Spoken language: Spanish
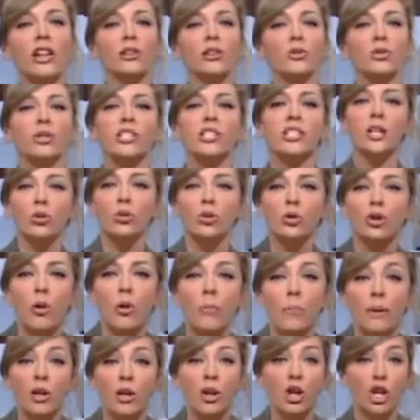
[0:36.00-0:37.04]
de tu
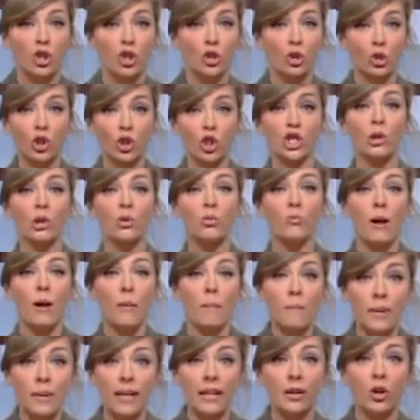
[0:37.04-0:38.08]
instituto, pero resultó ser un
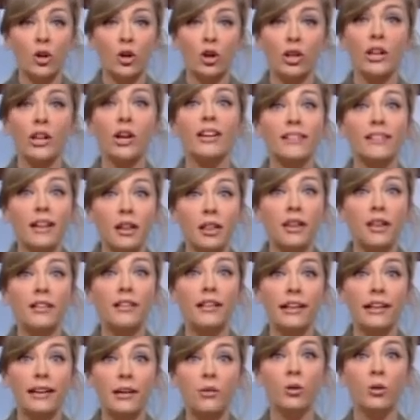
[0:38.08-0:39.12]
vampiro y ahora te hace
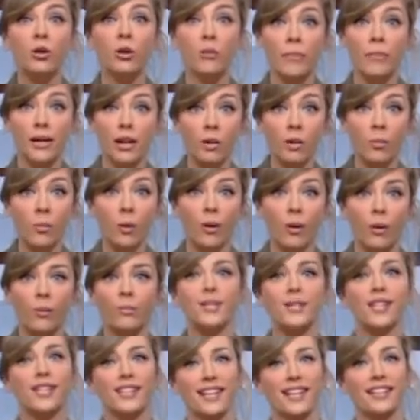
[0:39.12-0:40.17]
tilín un hombre lobo.
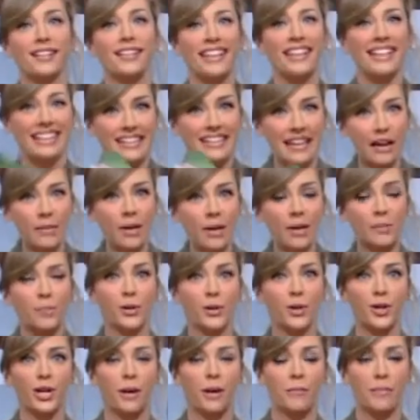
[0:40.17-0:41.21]
Si es así, llama al
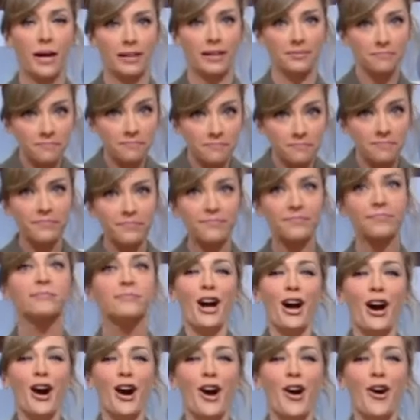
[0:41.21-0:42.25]
programa.
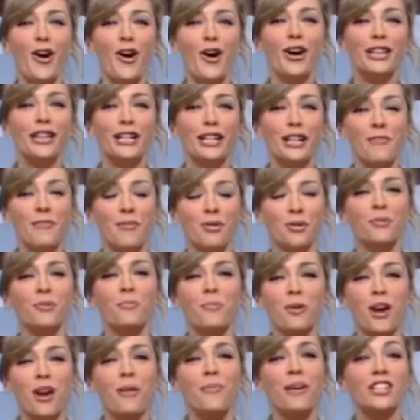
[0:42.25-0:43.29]
Hoy tenemos un
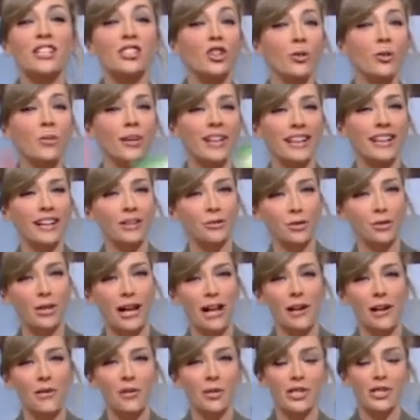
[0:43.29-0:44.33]
programa
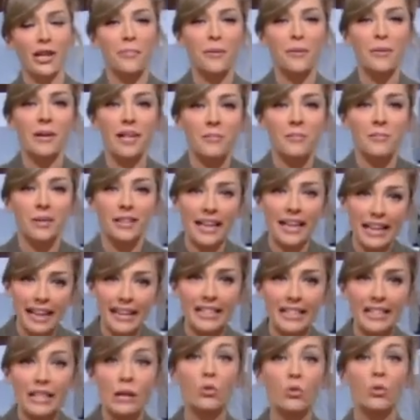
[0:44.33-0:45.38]
sobrenatural. Nuestra primera invitada
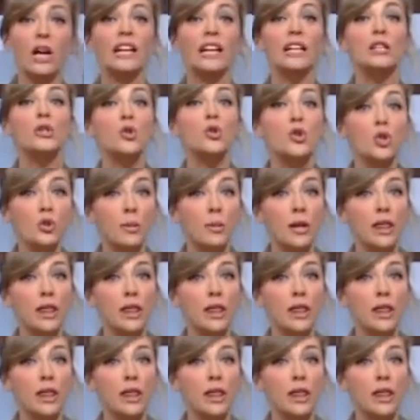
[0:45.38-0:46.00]
asegura que sus